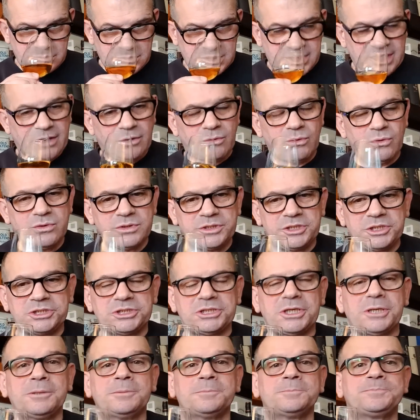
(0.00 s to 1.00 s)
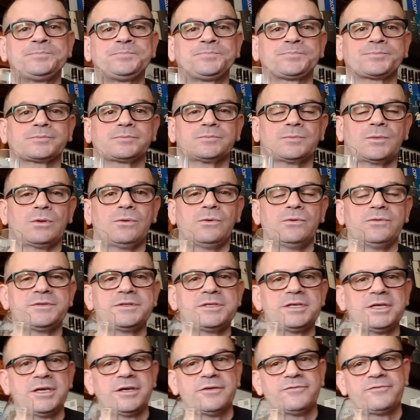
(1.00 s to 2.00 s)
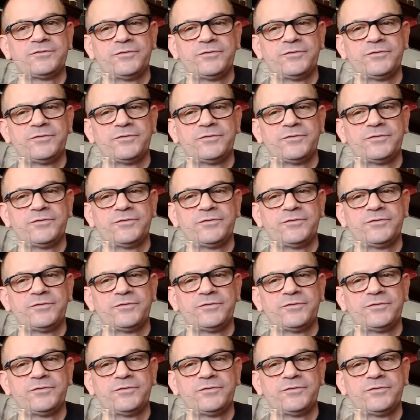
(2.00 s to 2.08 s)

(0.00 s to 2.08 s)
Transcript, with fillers: Der Honig und der